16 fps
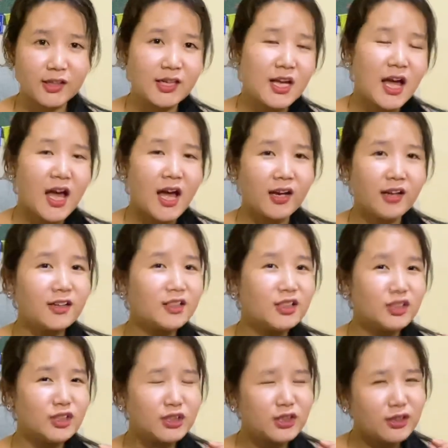ना
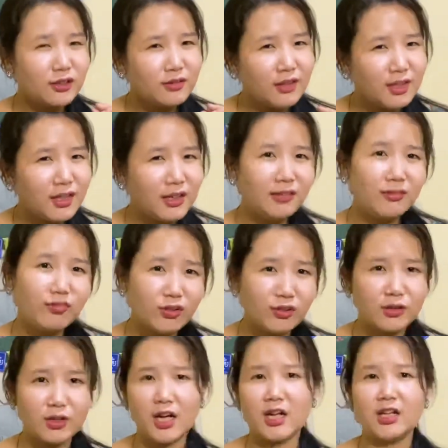अगर
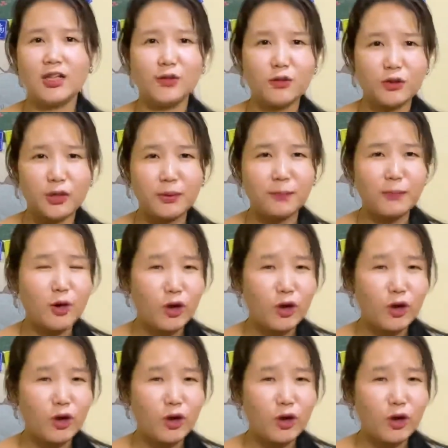नीडफुल अगर कोई